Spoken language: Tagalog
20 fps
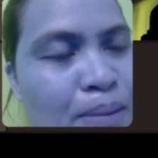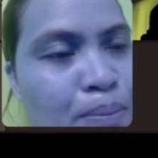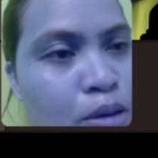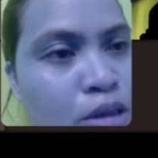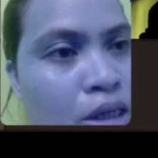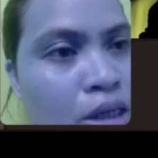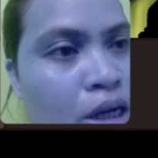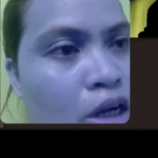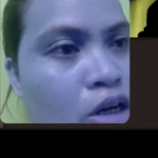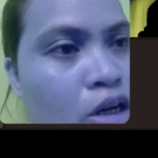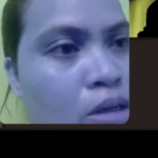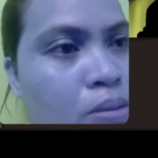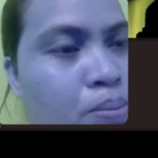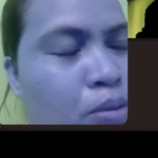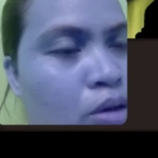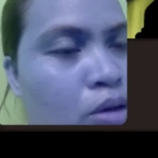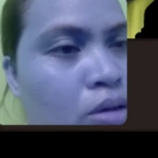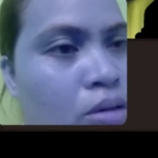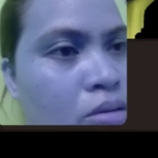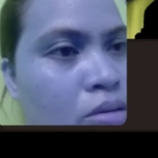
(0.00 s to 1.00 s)
po sa record
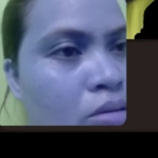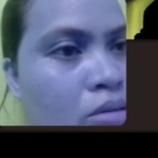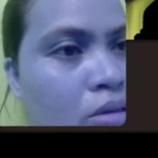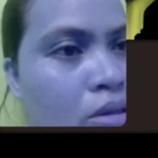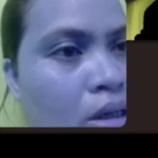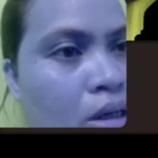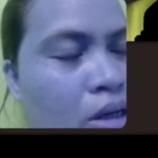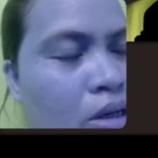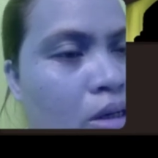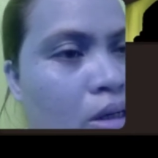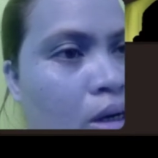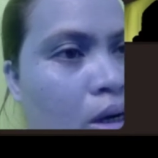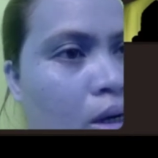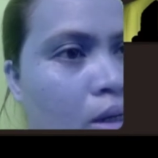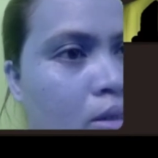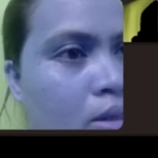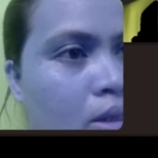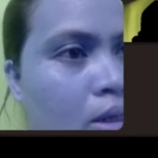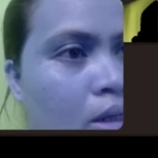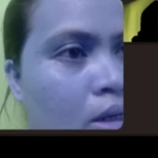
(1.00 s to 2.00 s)
po, sa uh,
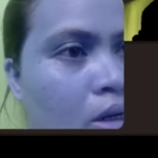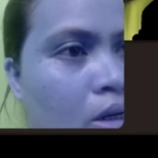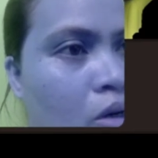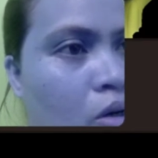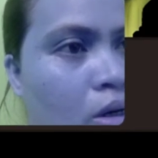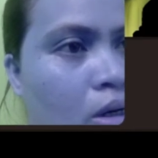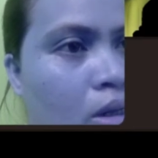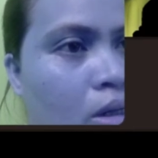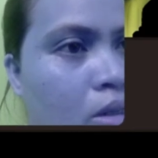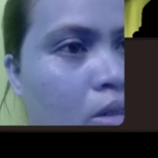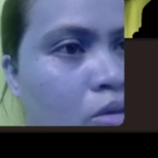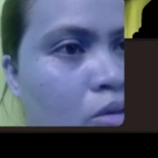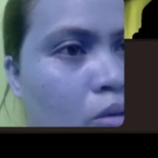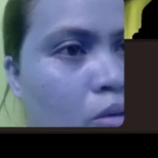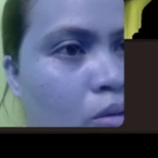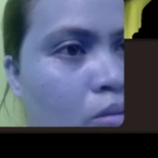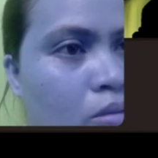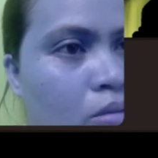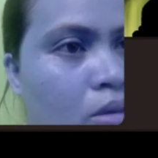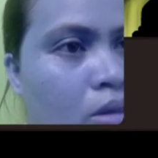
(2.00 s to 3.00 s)
screen recorder,
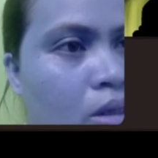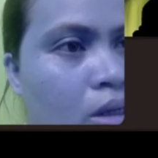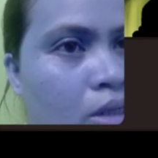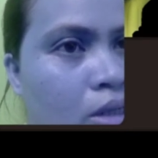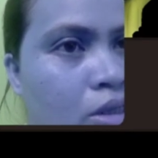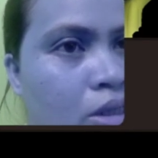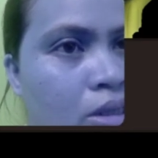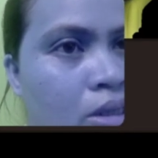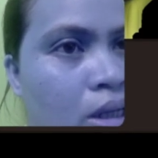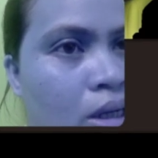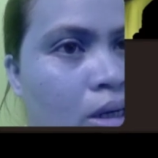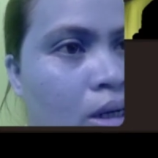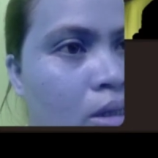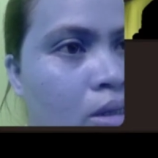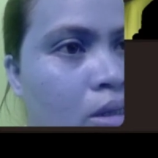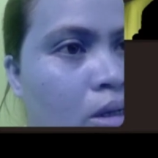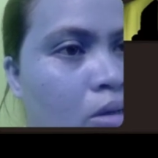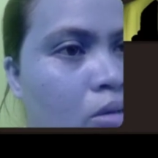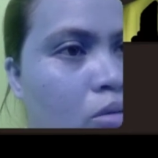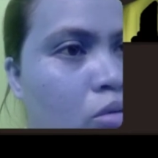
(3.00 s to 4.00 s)
so i-adjust lang
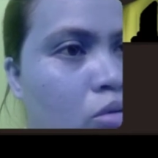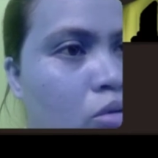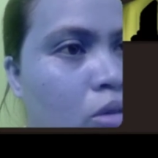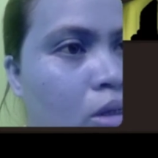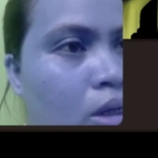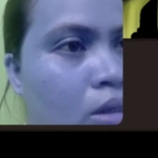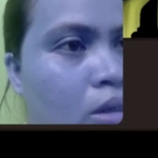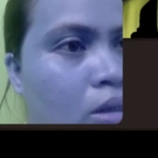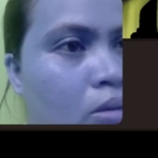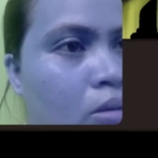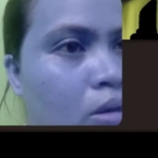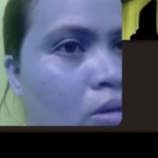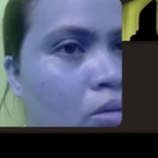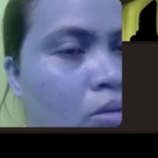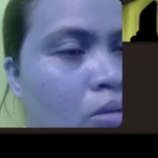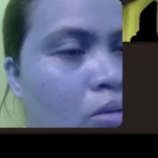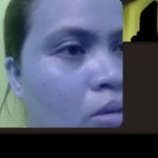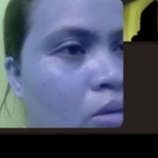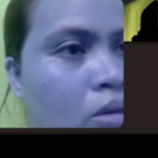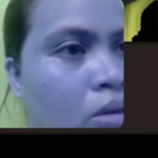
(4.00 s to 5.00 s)
natin anong gusto nating
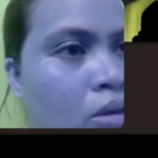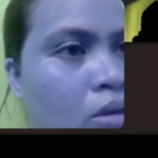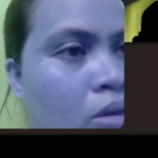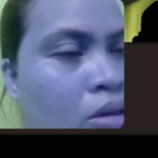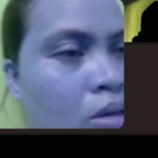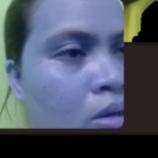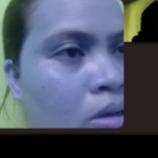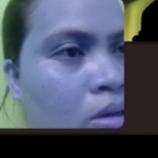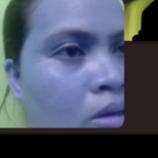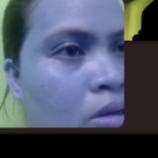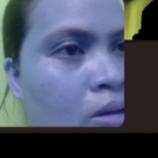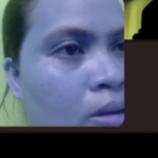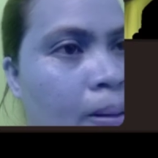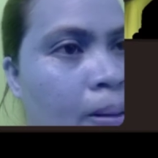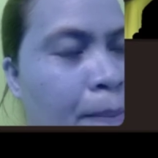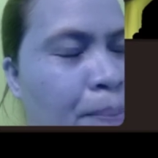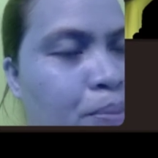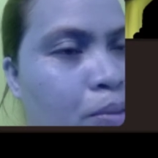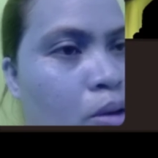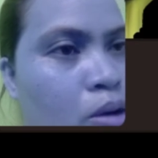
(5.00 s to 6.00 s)
ano.
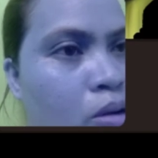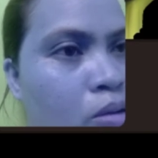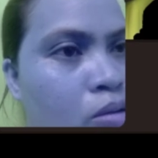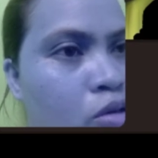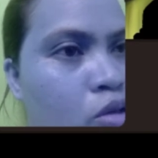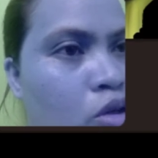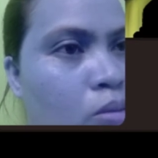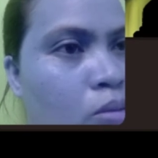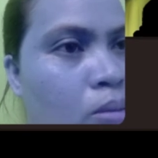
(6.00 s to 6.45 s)
Yan, gusto ko